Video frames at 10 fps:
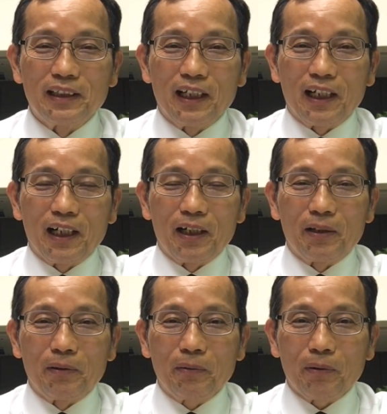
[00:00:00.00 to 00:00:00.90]
啊，
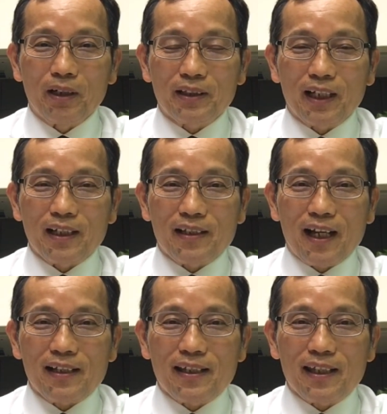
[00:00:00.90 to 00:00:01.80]
与我这样的
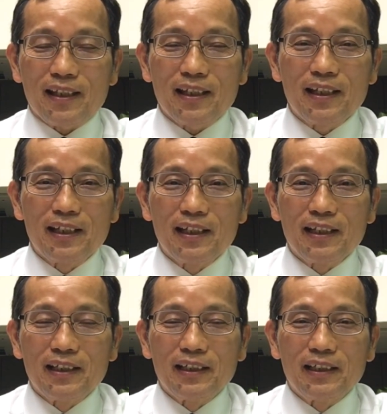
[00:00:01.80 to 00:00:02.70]
乡亲，
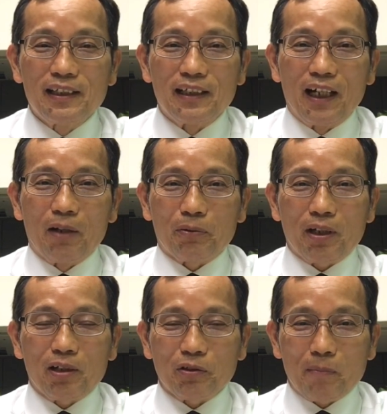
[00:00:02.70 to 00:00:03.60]
啊，
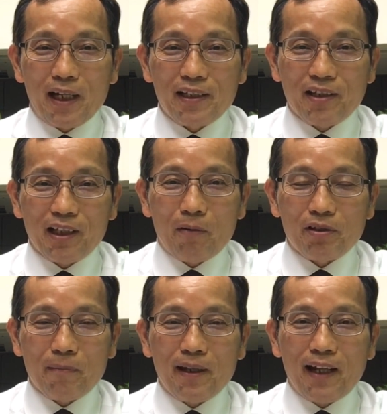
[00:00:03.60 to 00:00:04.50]
最好就把你接到
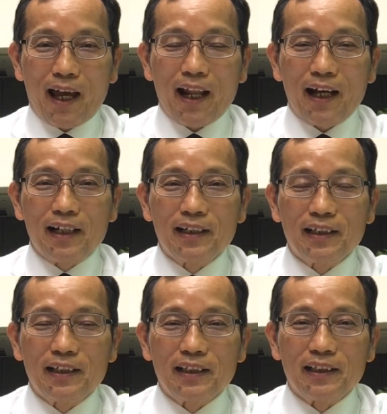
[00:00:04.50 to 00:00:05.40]
我这边来了，
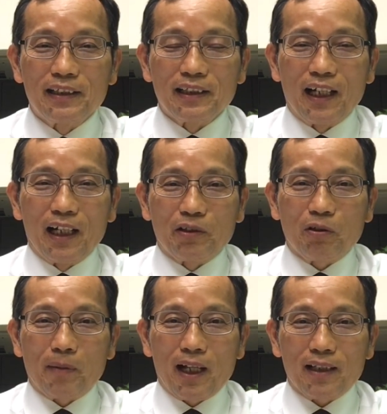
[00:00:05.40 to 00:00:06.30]
啊，
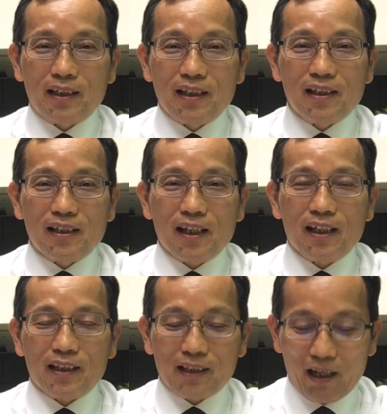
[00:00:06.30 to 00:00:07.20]
就把他提
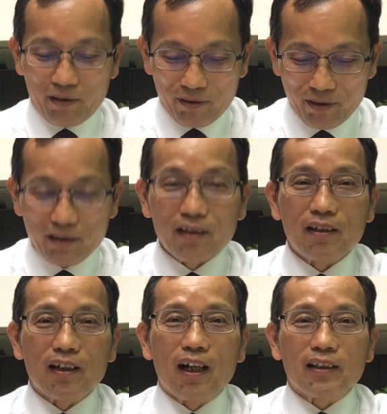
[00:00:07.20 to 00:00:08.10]
接到
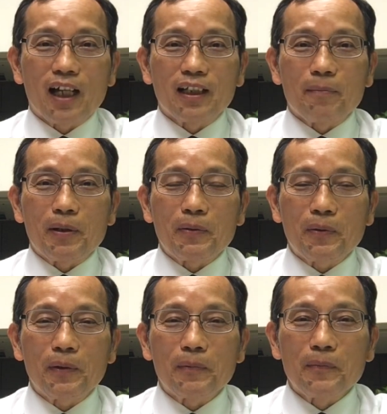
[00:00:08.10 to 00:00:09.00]
啊他那边
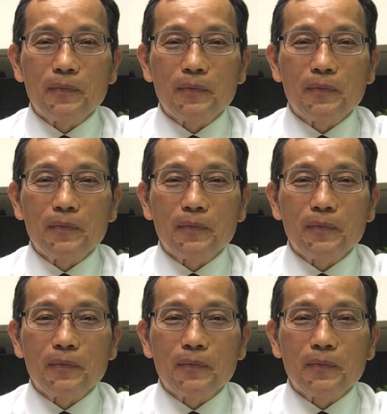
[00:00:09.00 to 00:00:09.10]
去。